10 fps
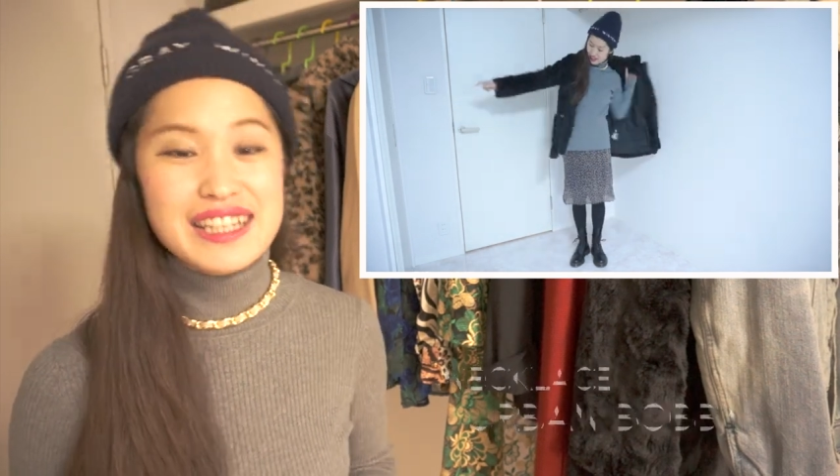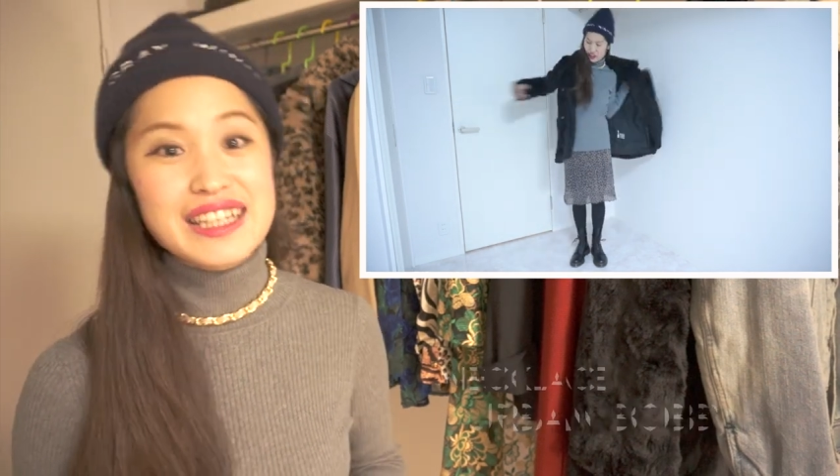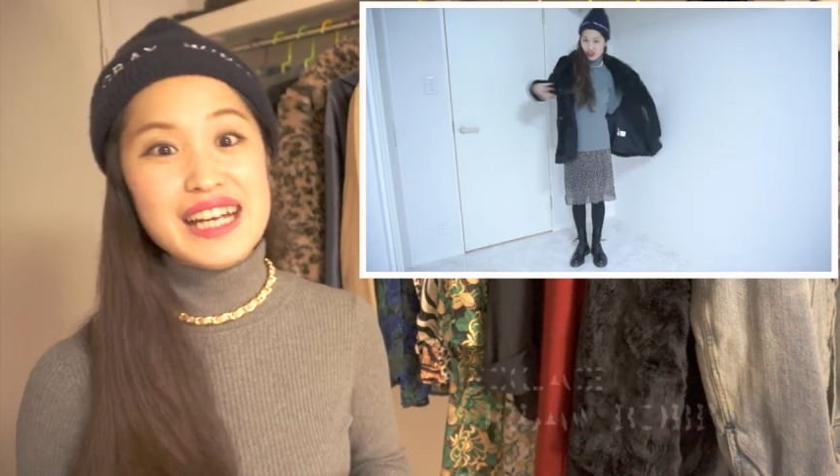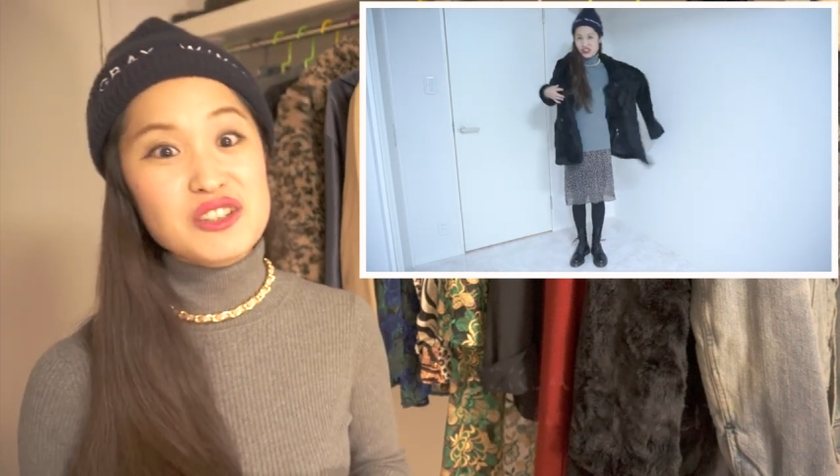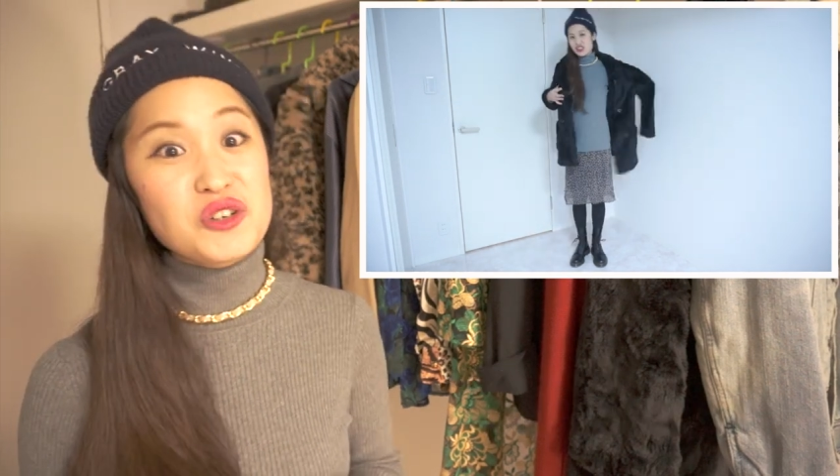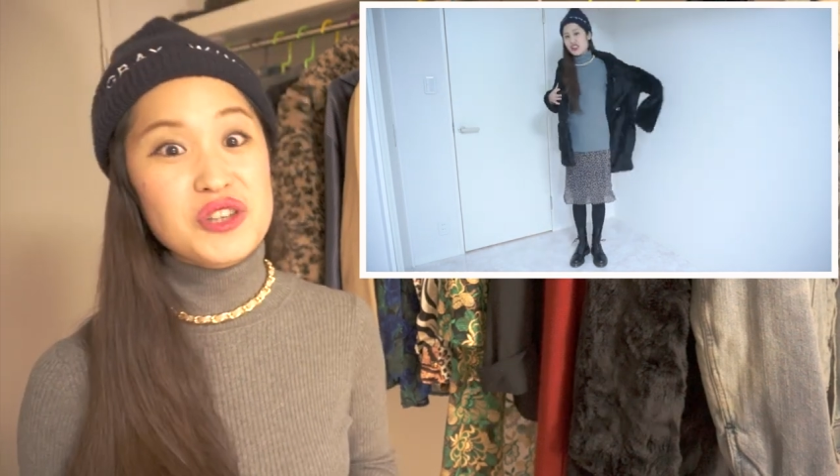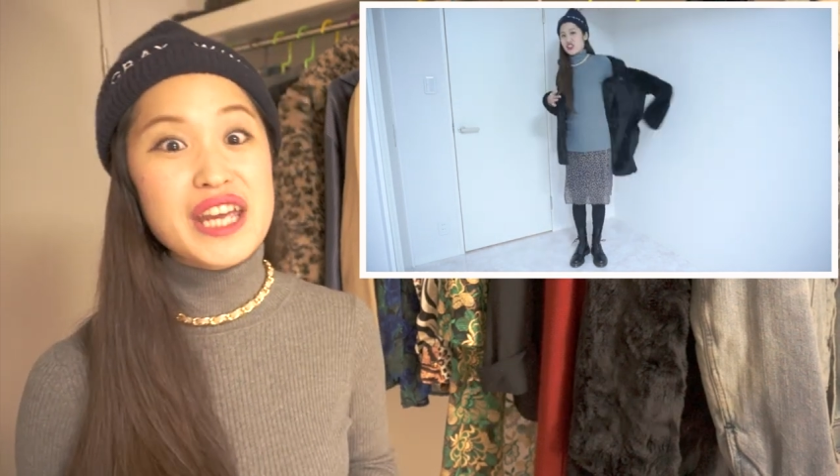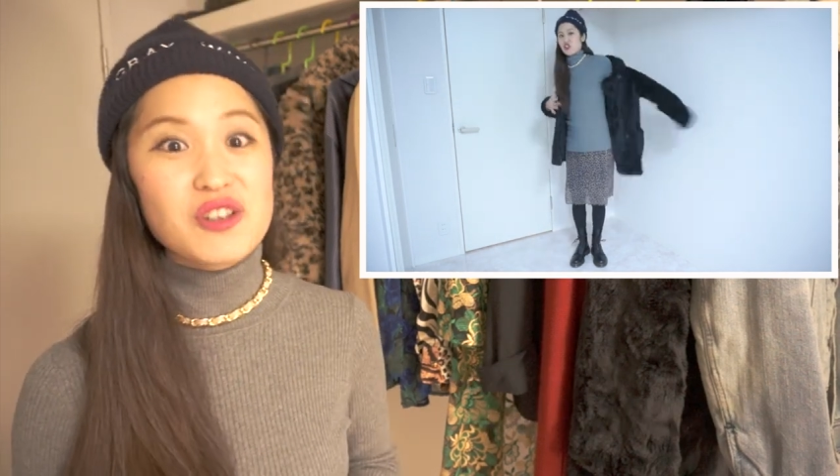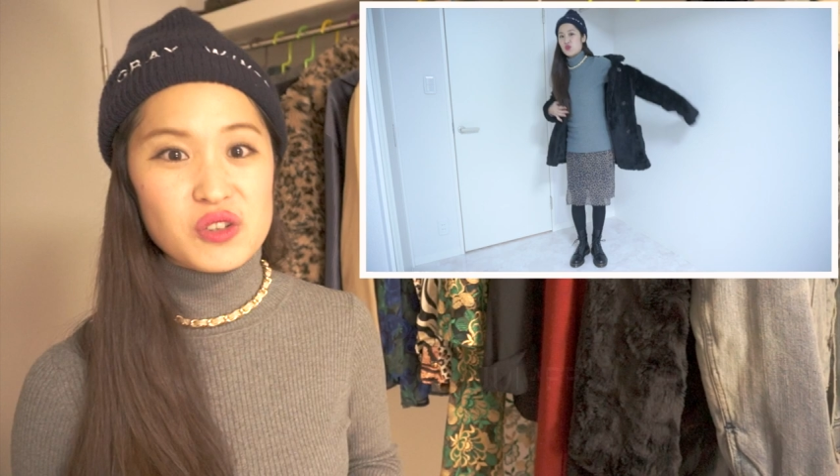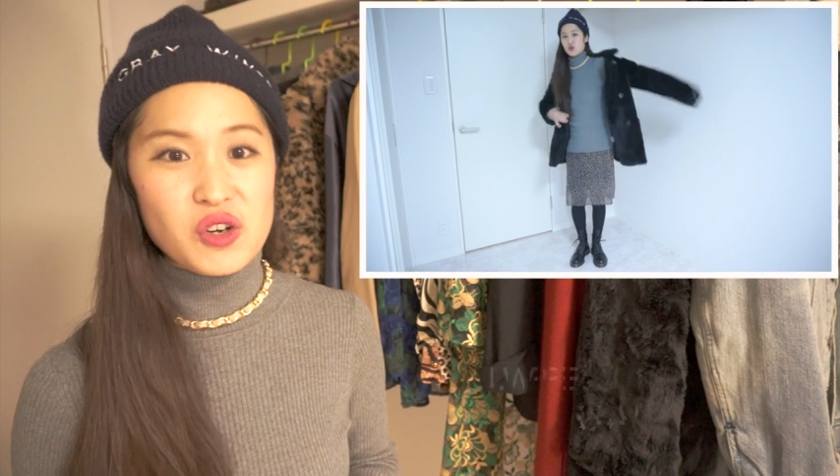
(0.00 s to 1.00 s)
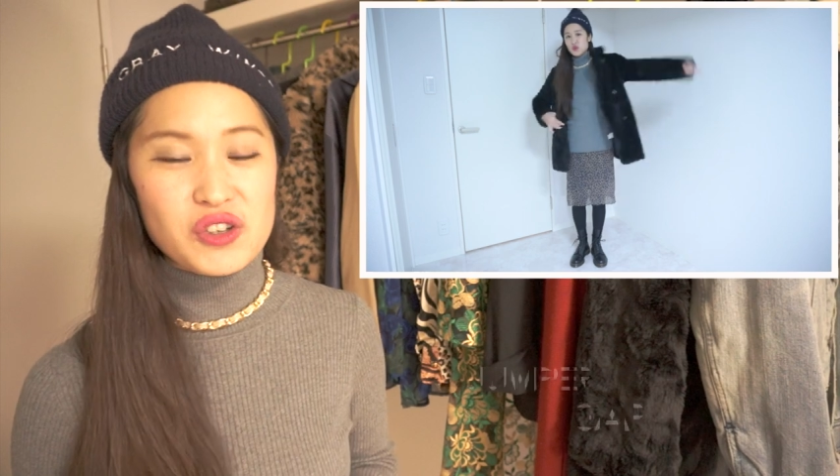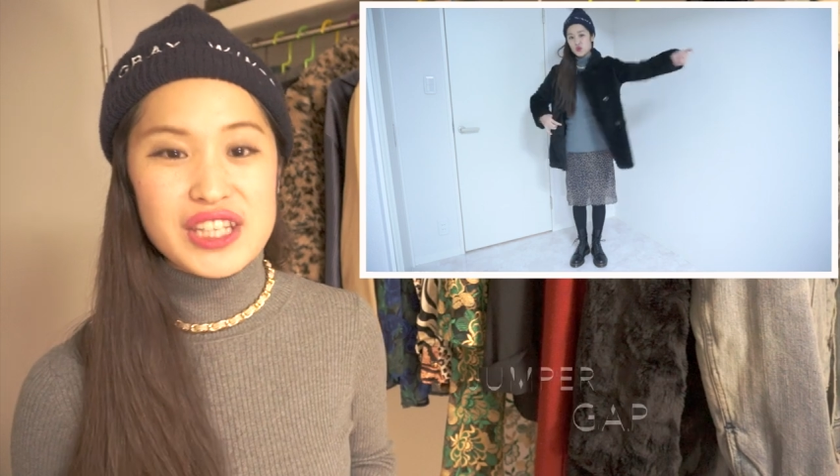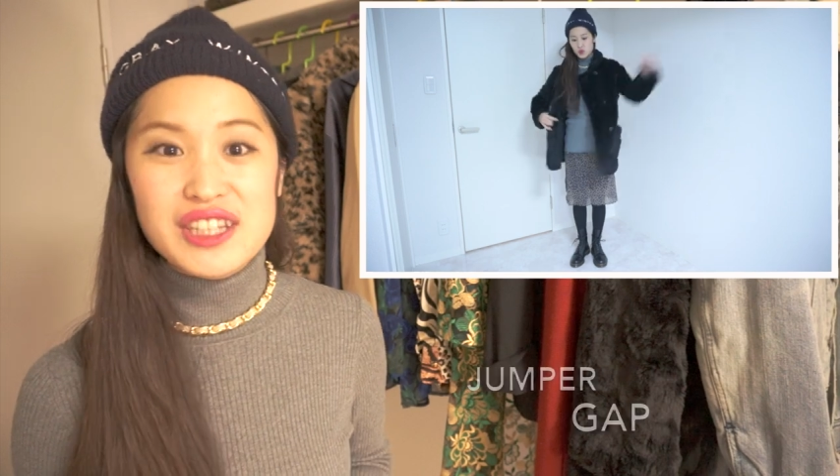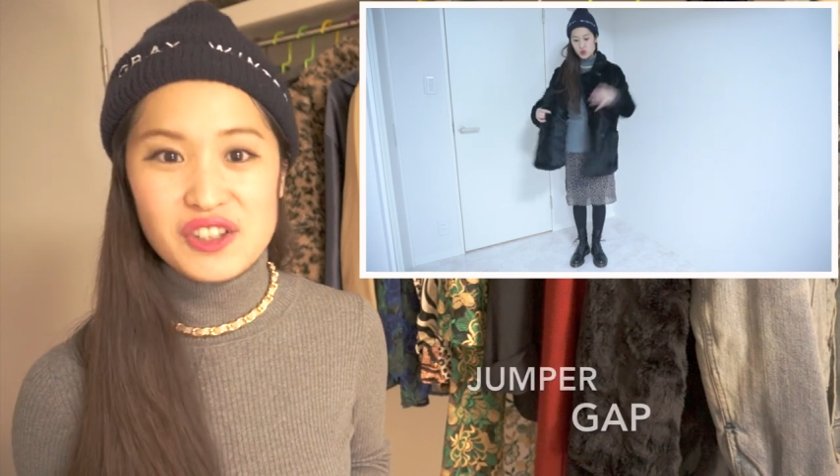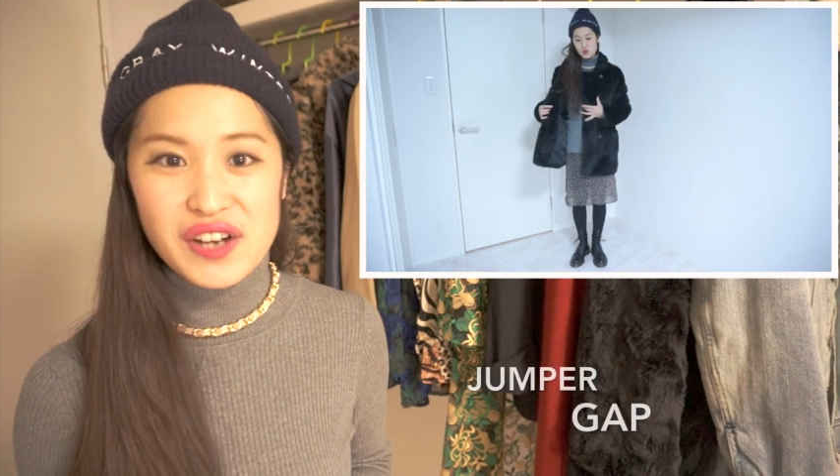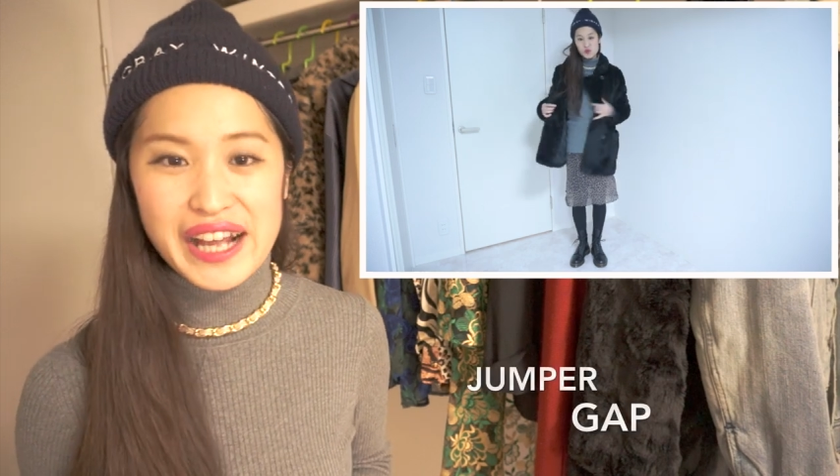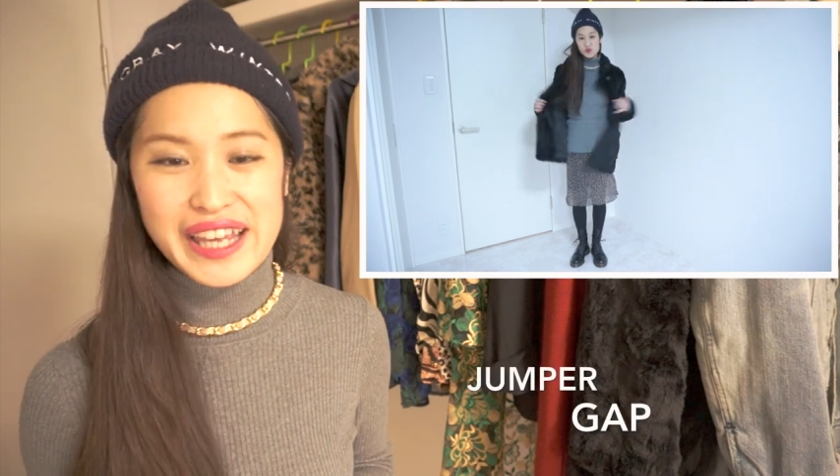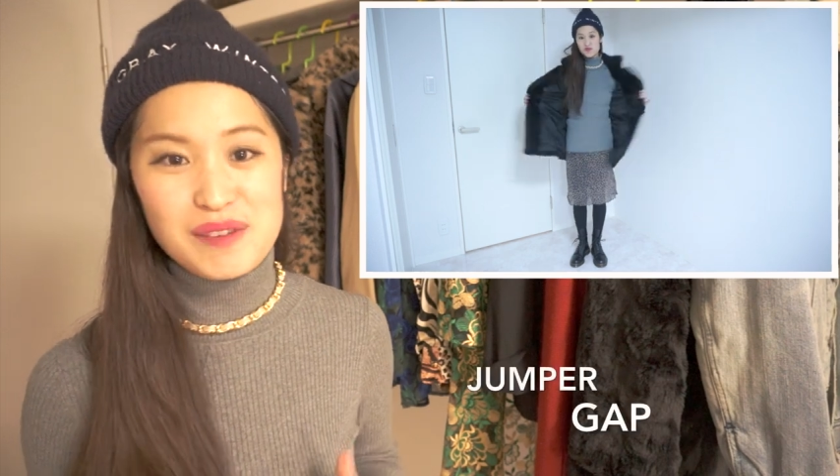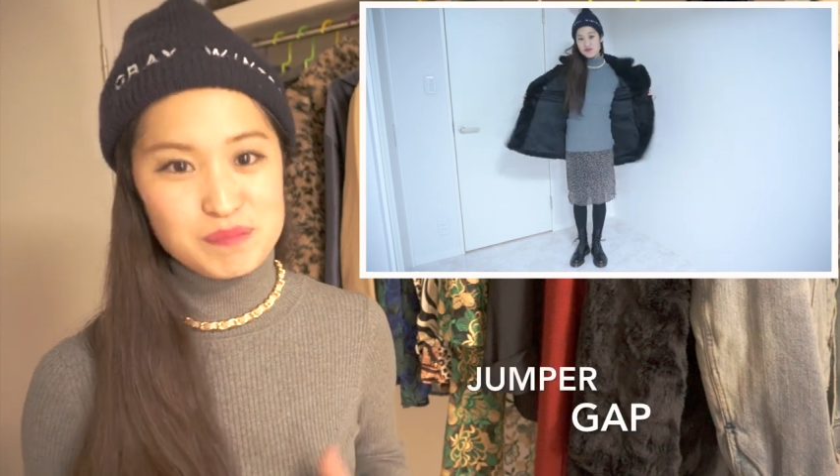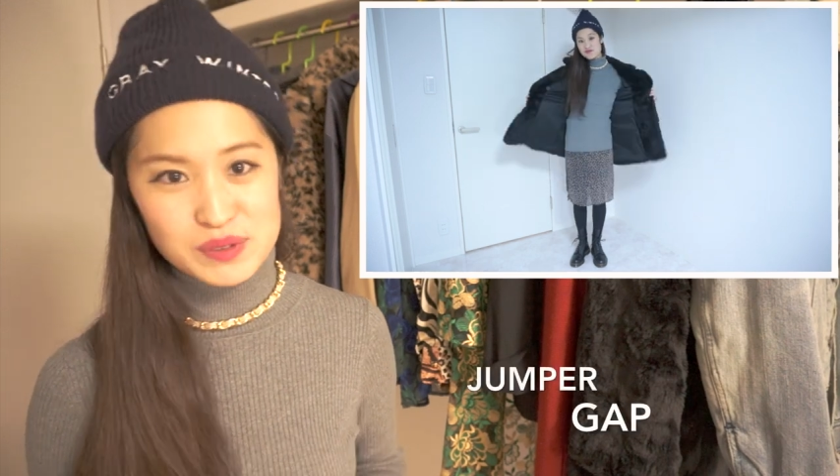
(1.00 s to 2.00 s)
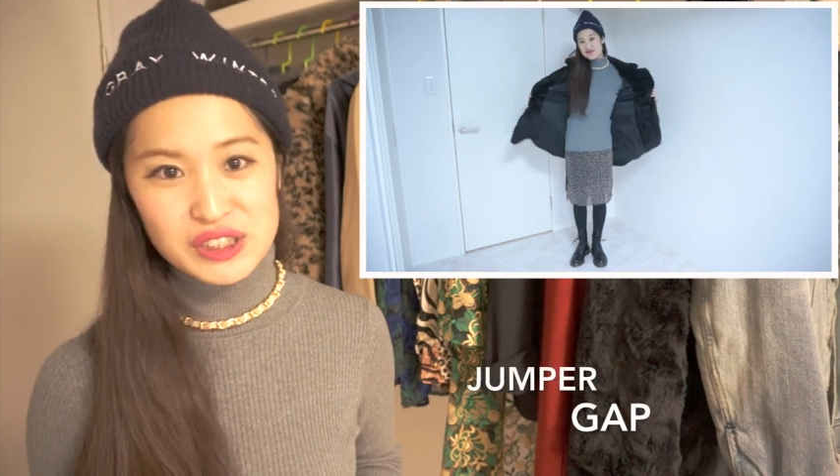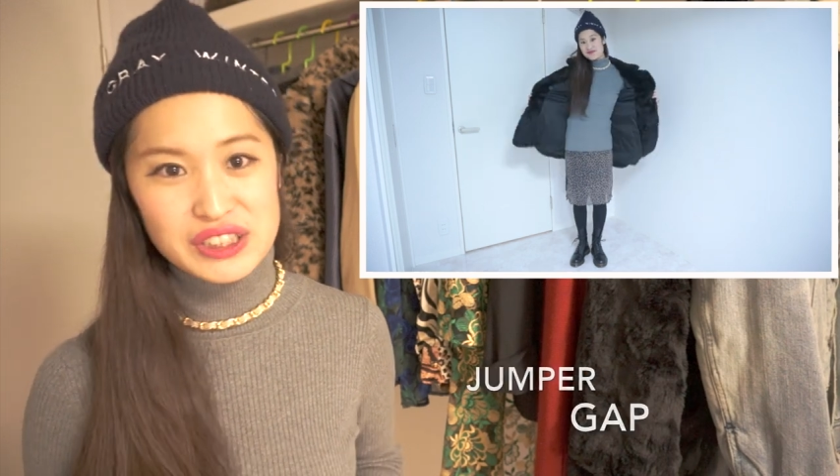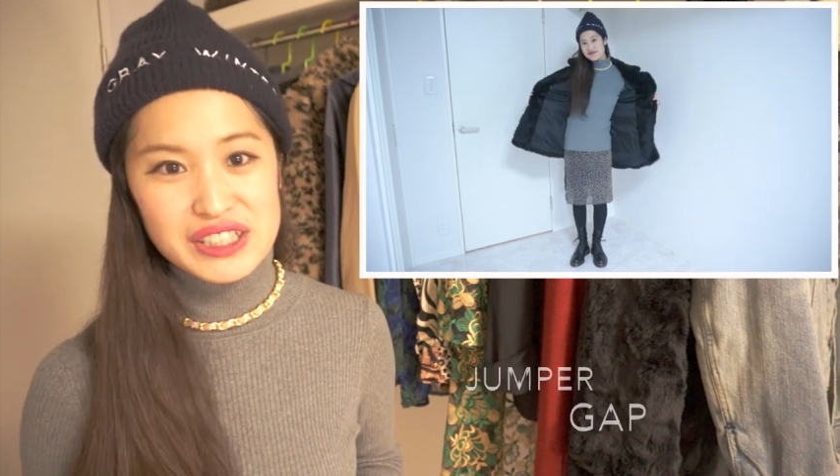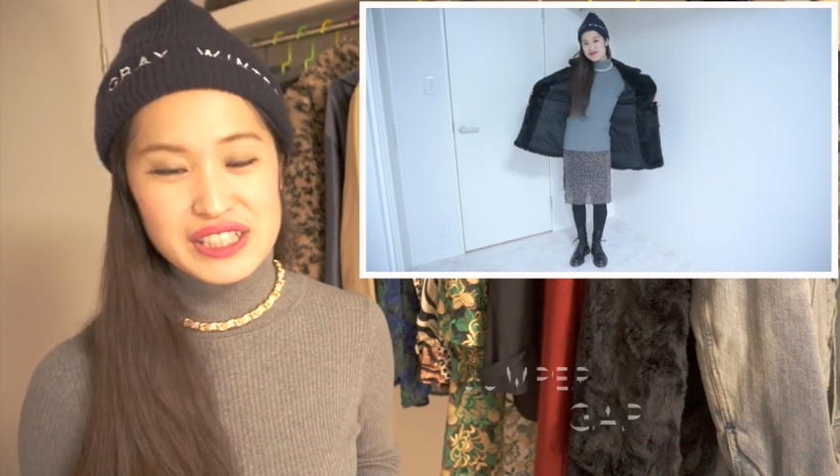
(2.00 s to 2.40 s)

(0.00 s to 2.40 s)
タートルネックのニットがギャップ。